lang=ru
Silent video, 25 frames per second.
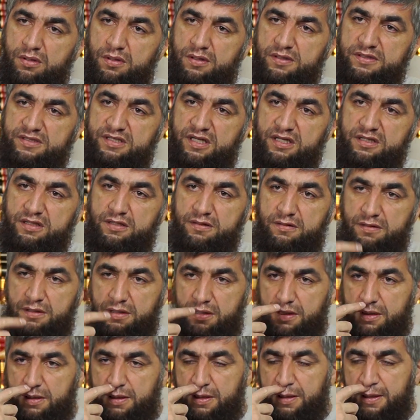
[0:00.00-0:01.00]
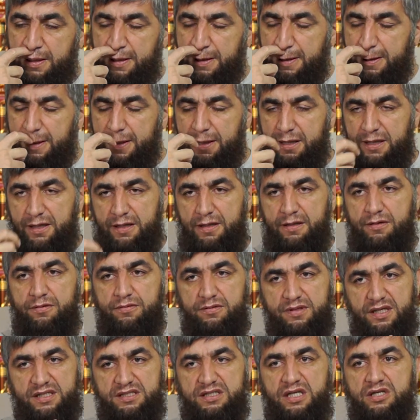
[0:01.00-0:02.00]
Из этого
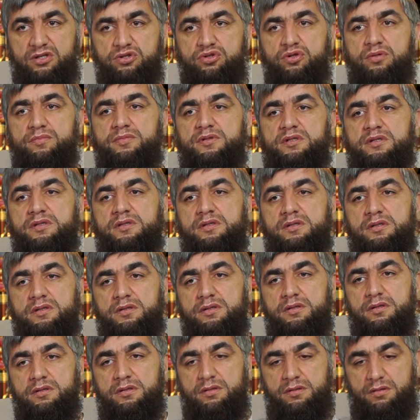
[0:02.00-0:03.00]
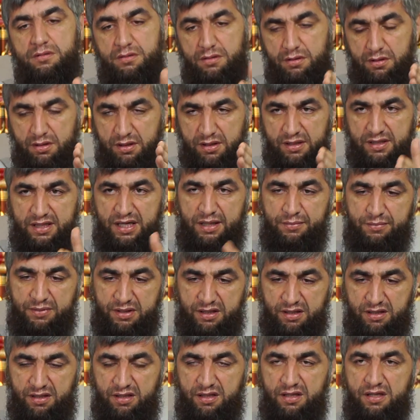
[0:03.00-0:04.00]
у нас должно быть
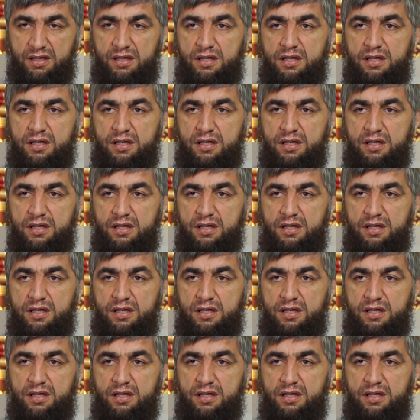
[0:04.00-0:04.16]
рамки,